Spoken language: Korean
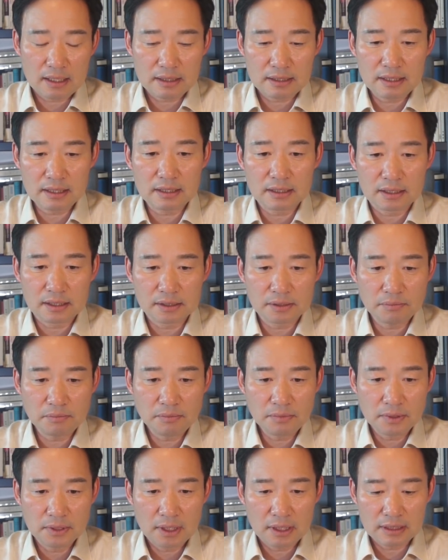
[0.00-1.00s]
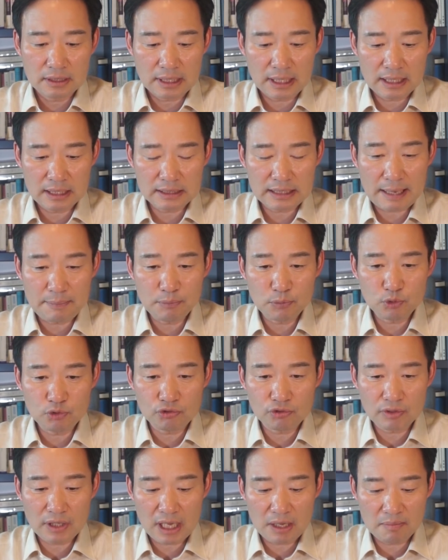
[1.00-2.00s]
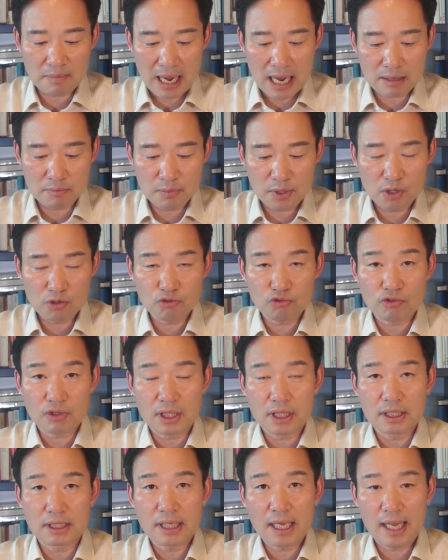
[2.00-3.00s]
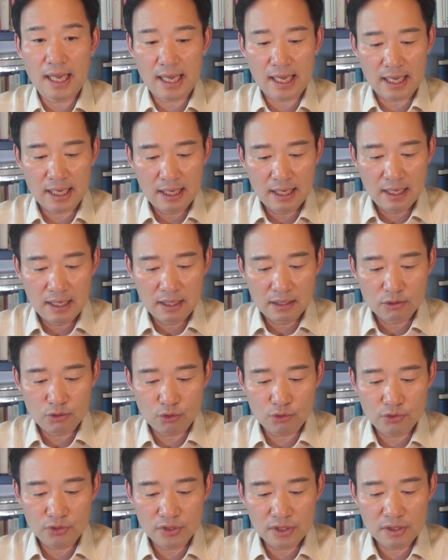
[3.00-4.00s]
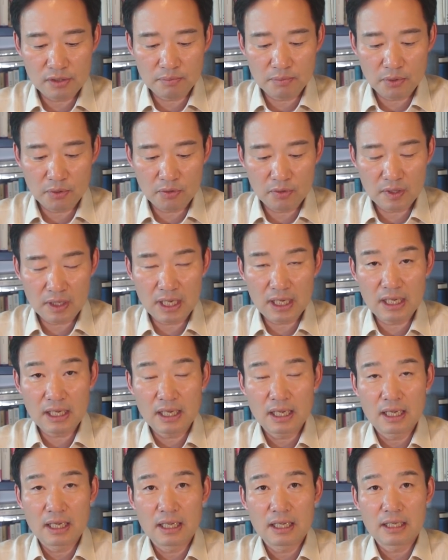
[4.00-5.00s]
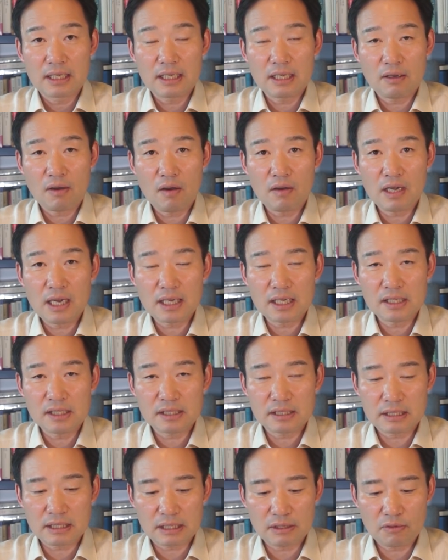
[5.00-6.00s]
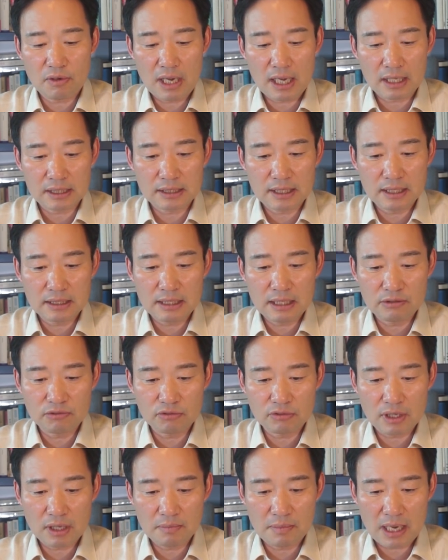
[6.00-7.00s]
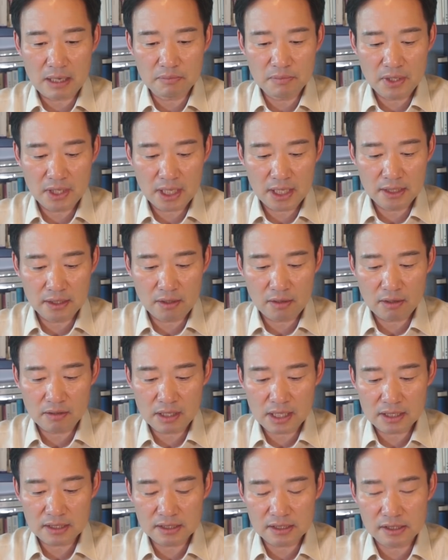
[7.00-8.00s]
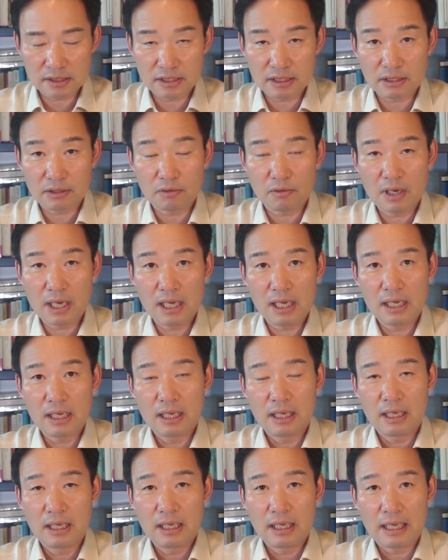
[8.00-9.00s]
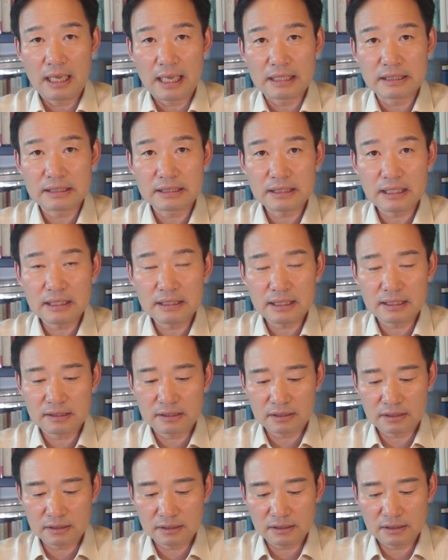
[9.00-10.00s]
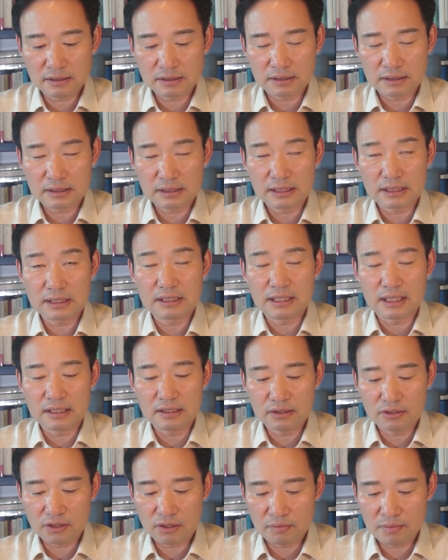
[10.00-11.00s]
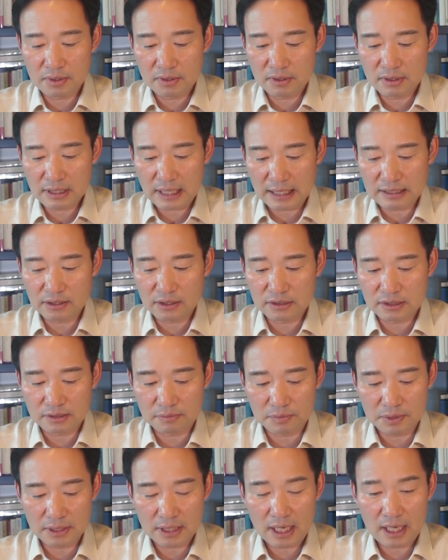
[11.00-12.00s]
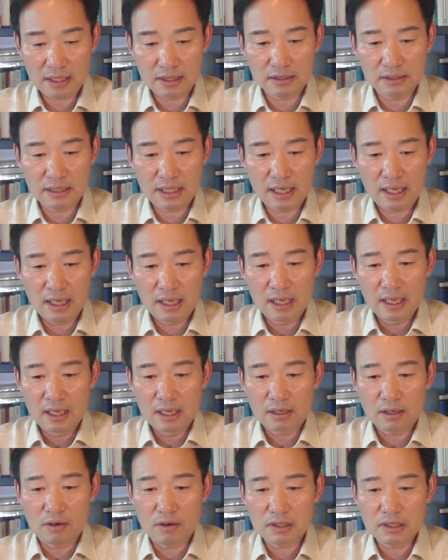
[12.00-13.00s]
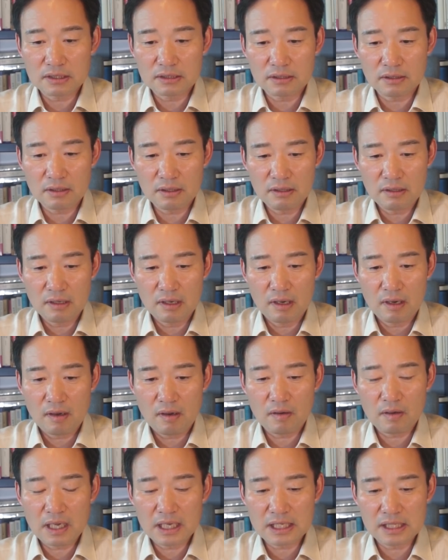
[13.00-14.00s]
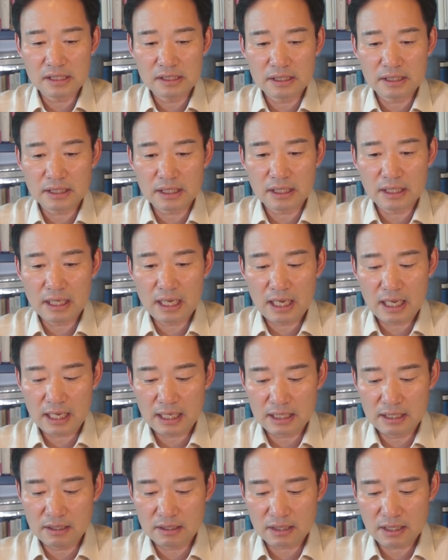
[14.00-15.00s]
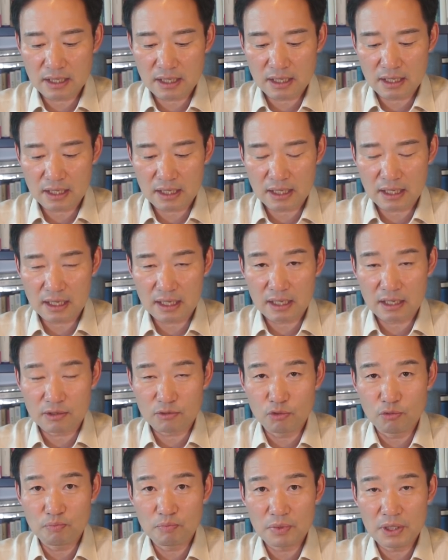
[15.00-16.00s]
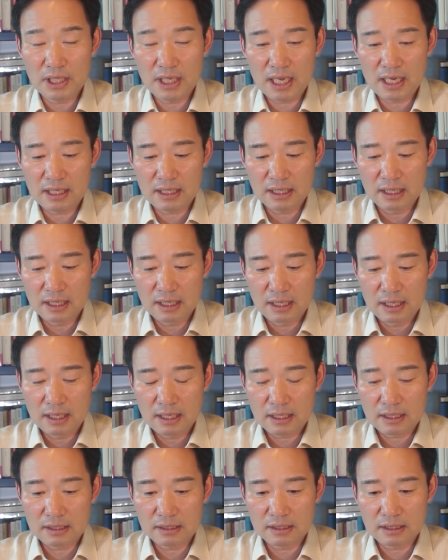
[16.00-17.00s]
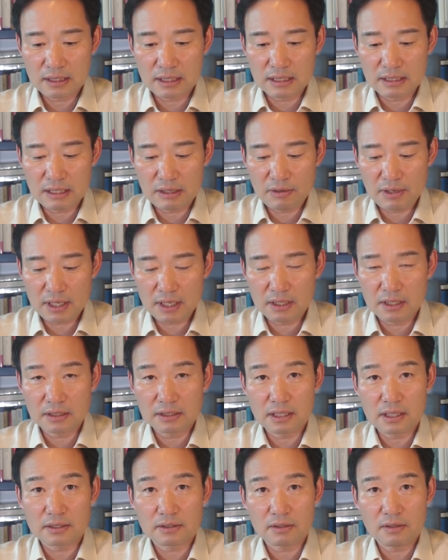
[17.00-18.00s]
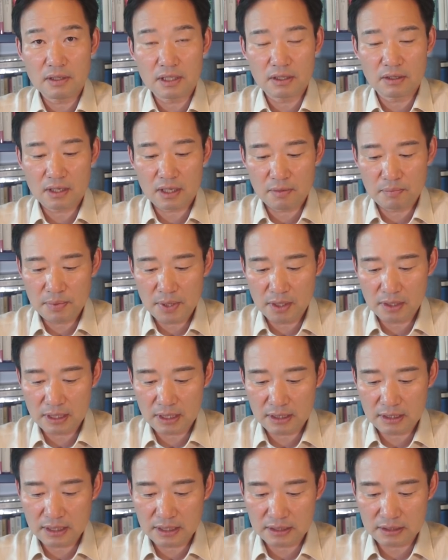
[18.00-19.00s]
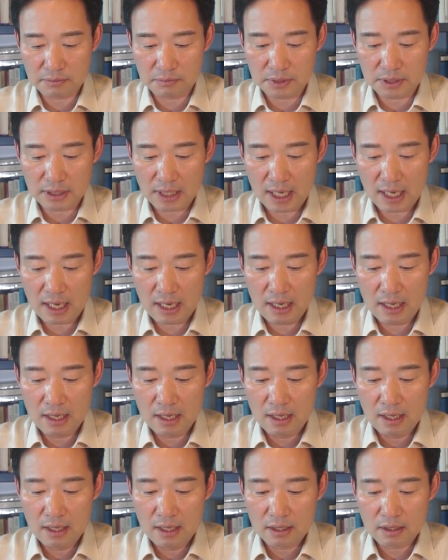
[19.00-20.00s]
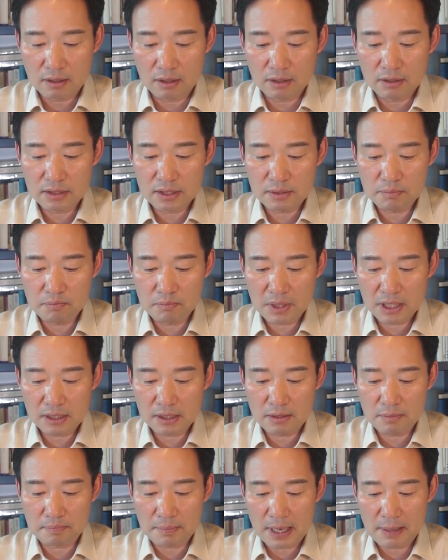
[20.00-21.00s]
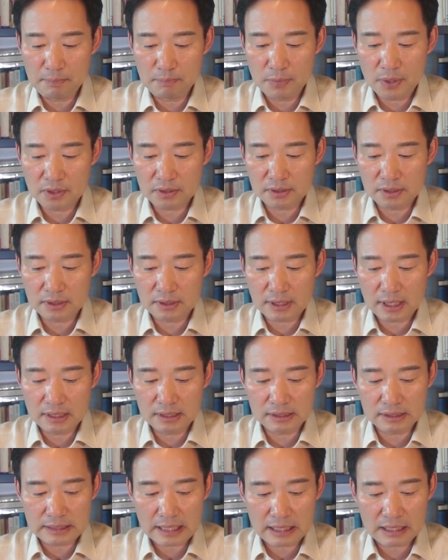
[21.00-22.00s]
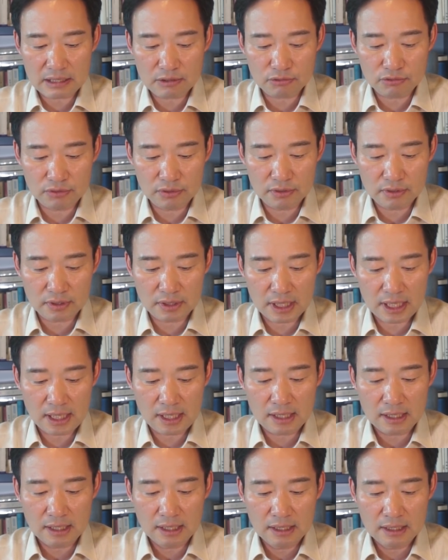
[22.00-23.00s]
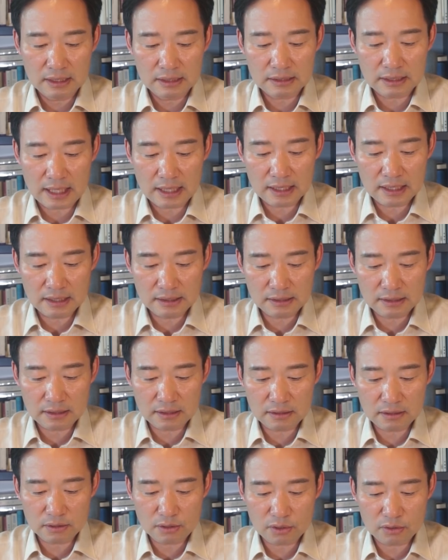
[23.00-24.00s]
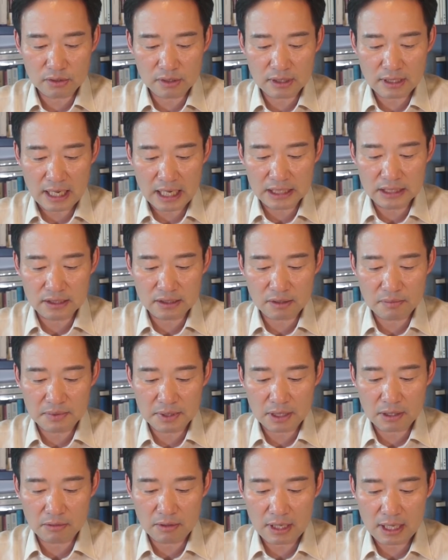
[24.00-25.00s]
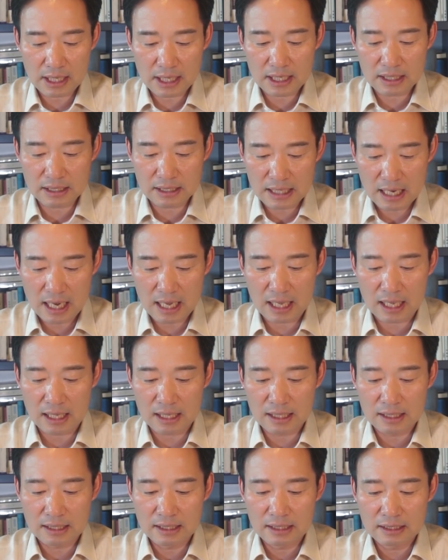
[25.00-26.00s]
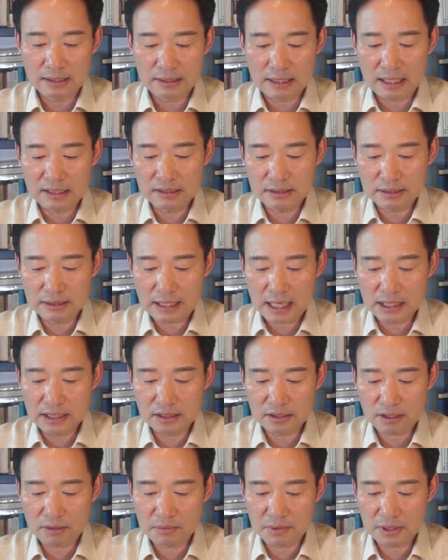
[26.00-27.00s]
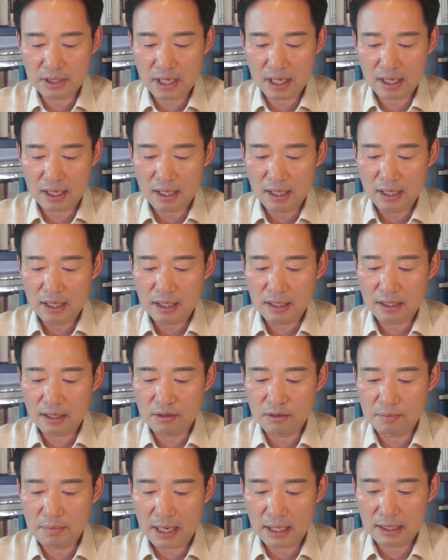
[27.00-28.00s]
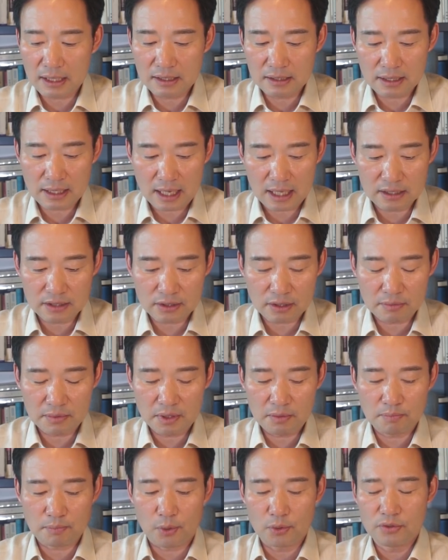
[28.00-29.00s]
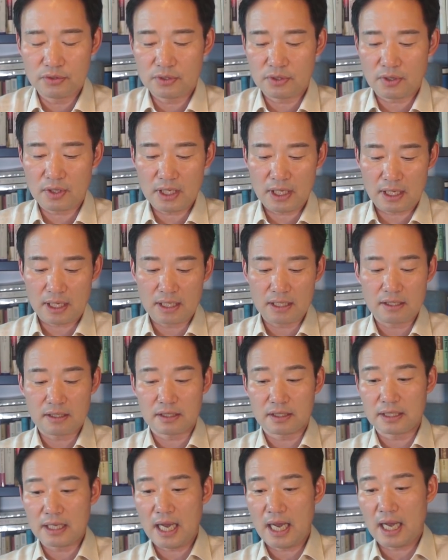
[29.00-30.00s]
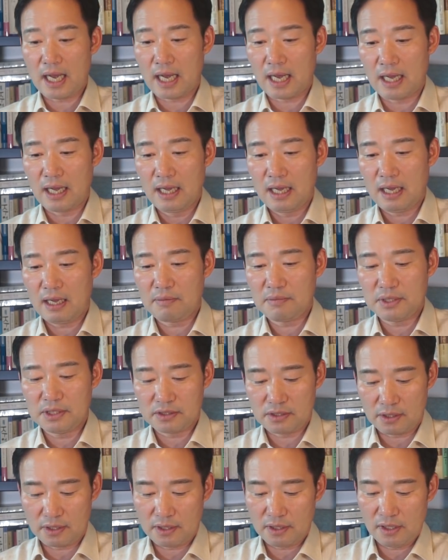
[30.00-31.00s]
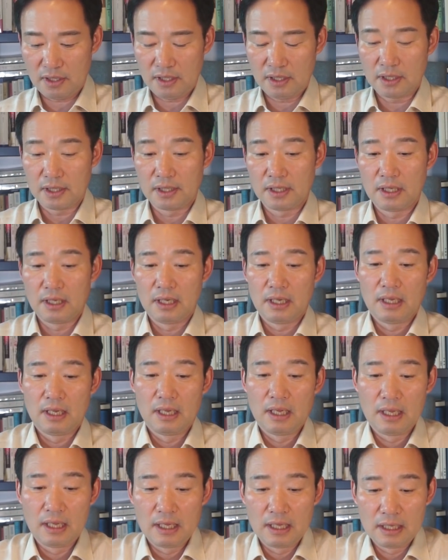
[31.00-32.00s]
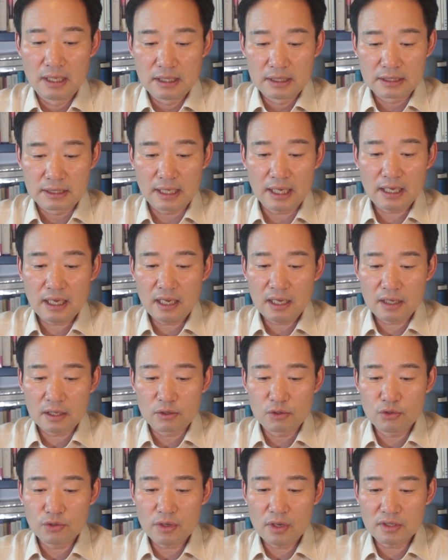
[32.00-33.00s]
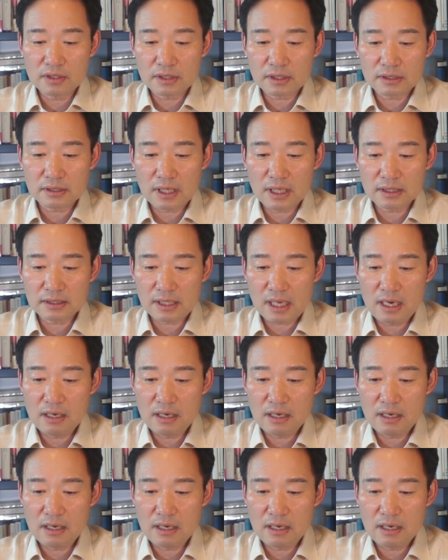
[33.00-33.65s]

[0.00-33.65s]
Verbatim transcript: 지금 제3국의 망명 중인데 조선일보가 이 허강일 씨와 제3국의 망명에 있는 허강일 씨와 SNS로 인터뷰를 가졌습니다. 그런데 거기서 허강일 씨가 이렇게 윤미향 그 기자회견에 대해서 이렇게 평가를 했습니다. 거짓말을 밥 먹듯 하는 사기꾼들이 자기 스스로를 간첩이라고 하겠냐? 나는 간첩이다 라고 말하는 간첩을 본 적이 있느냐? 하면서 제가 류경식당